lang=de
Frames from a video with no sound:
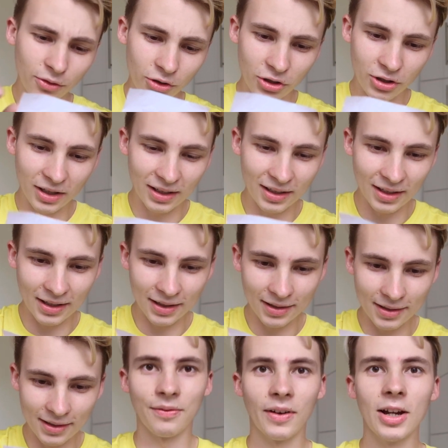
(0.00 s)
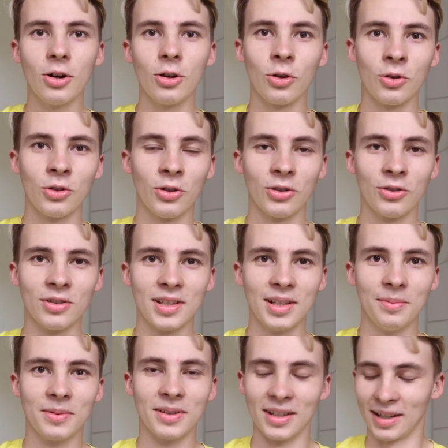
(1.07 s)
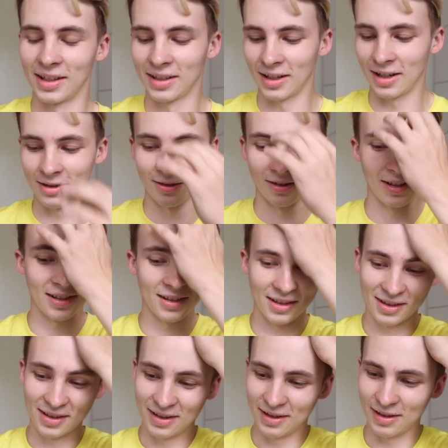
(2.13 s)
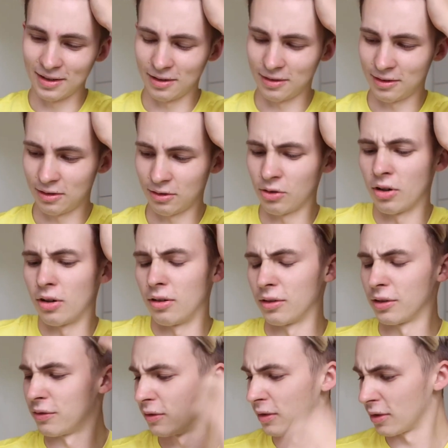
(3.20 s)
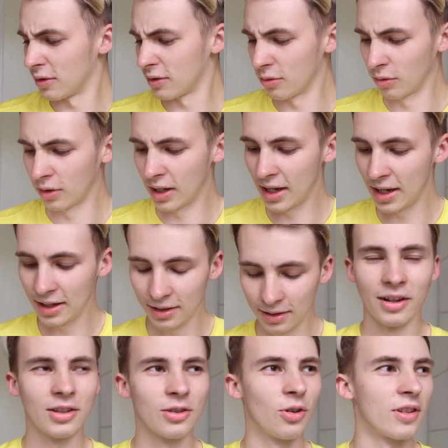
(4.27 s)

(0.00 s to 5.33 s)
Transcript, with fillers: wo steht das? 2,79 Euro. Also das ist... Ja, ich finde, das ist okay. Was